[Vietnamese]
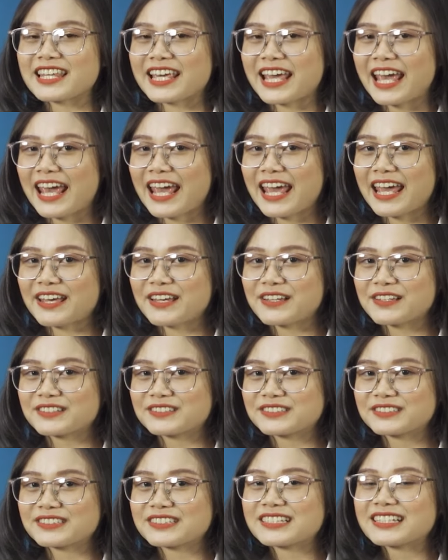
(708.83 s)
Kệ,
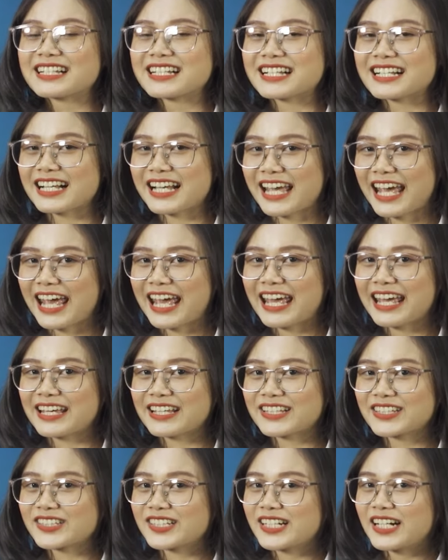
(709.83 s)
kệ.
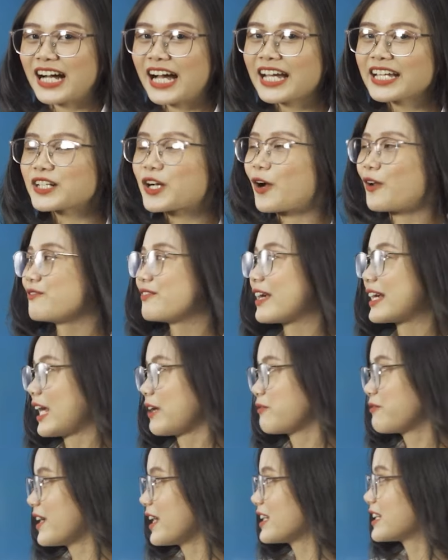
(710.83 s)
Đấy, còn về
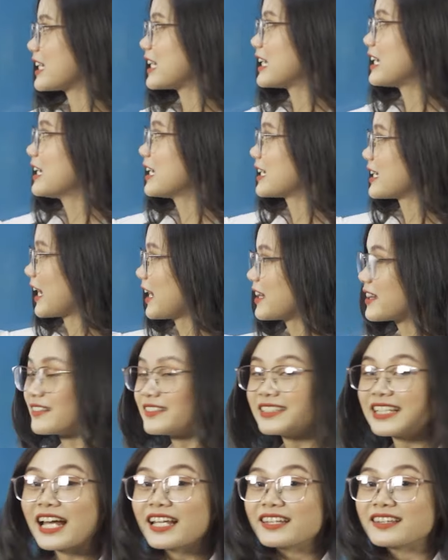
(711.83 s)
cách viết thì nét thứ
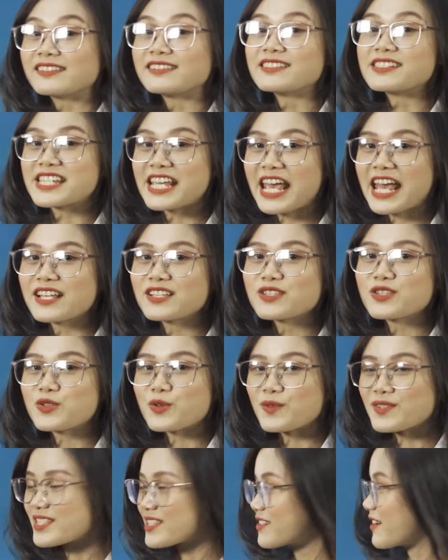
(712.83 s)
nhất từ trên xuống